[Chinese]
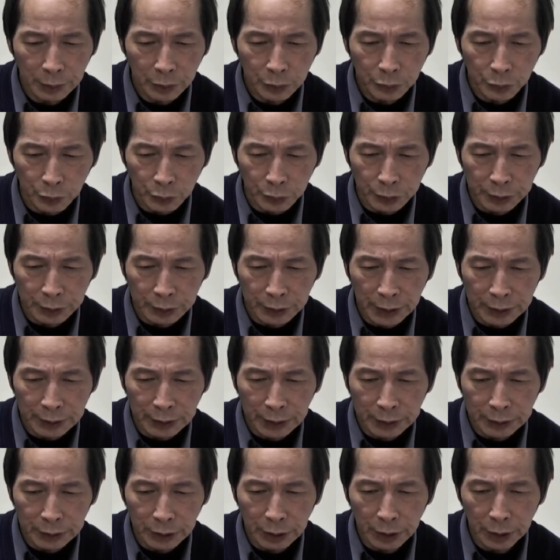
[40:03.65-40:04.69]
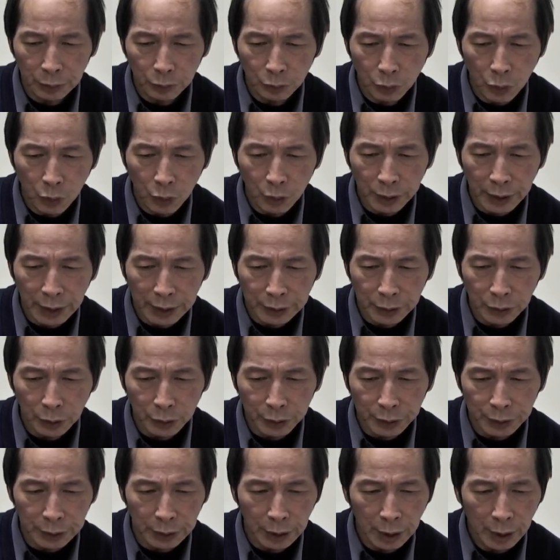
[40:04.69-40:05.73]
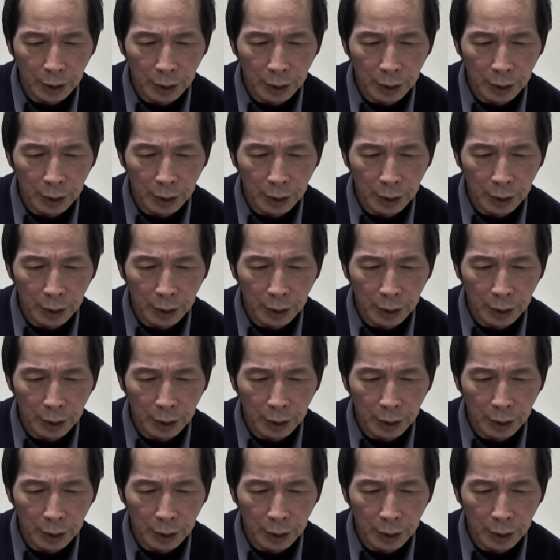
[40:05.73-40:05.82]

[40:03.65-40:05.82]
于是大迦叶默然受请。